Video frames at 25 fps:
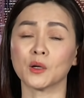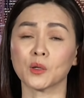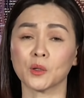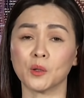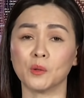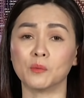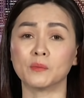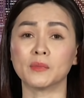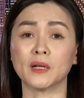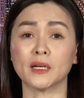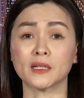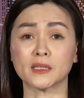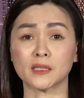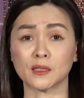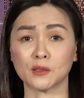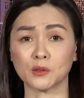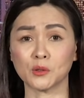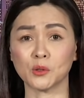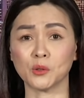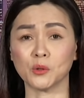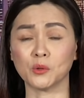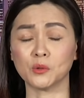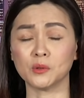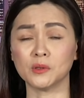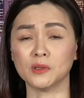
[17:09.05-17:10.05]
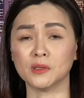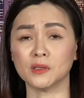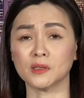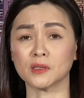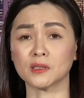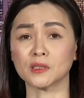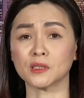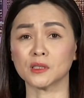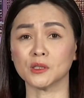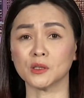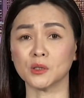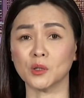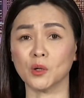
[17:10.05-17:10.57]
cũng đã tranh thủ được
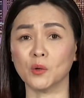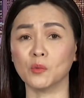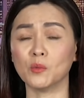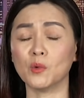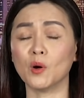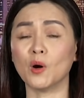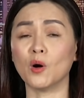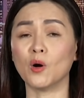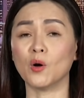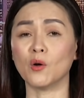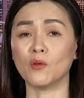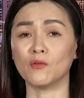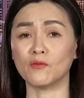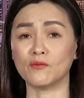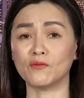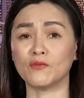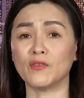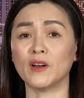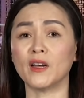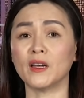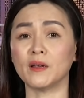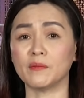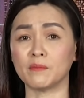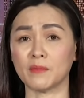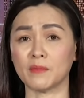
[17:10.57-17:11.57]
sự ủng hộ về